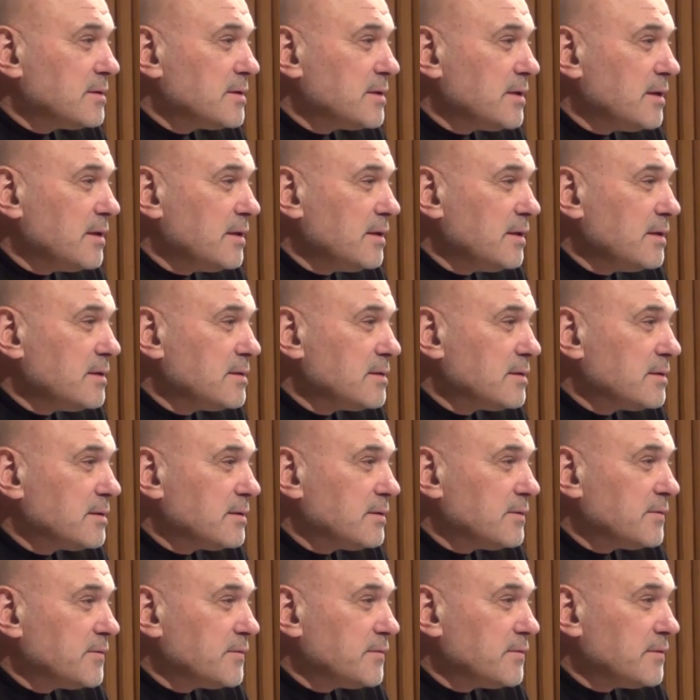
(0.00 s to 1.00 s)

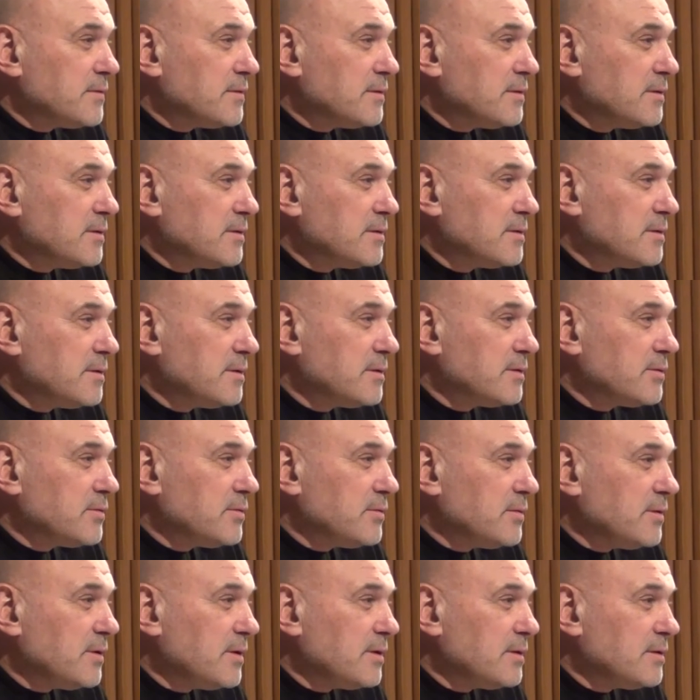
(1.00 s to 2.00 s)
теоретиков,
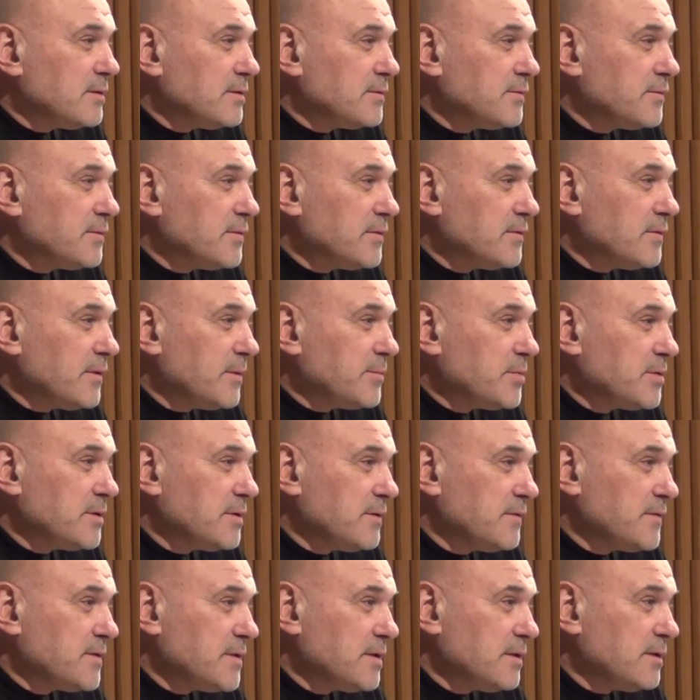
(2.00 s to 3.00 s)
интеллектуалов и
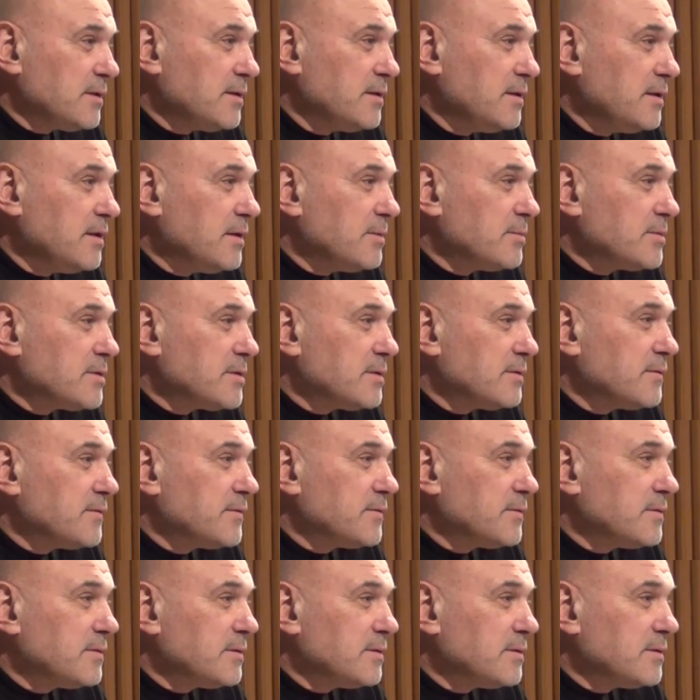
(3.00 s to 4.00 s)
вообще всех
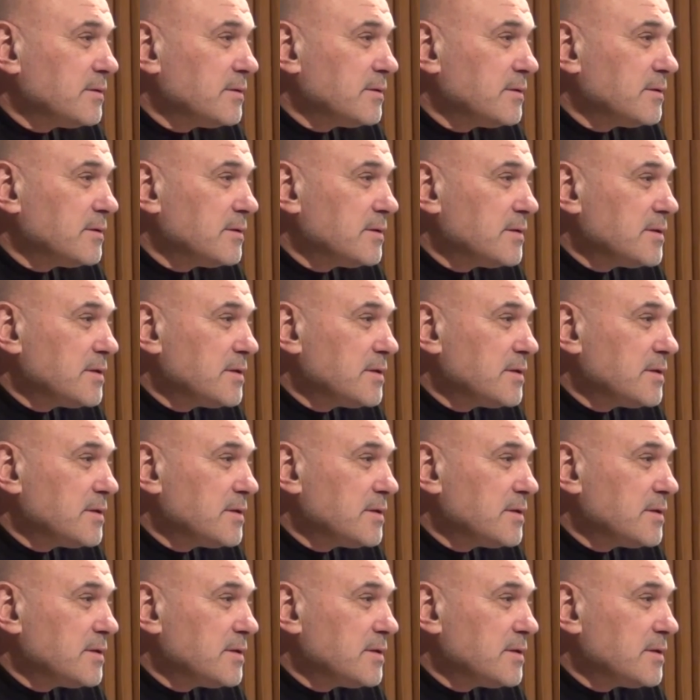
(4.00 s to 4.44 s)
немцев э,